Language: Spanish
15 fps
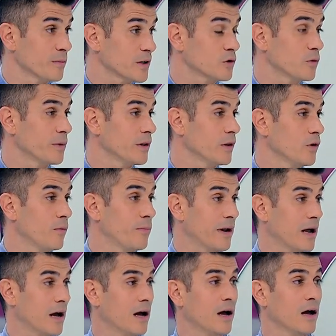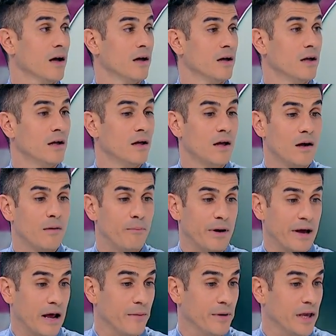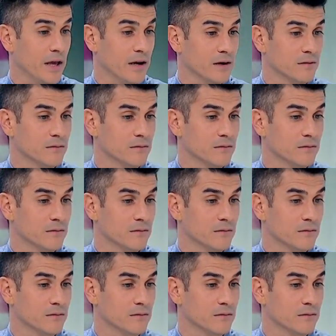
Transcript: me ha sorprendido para, para bien.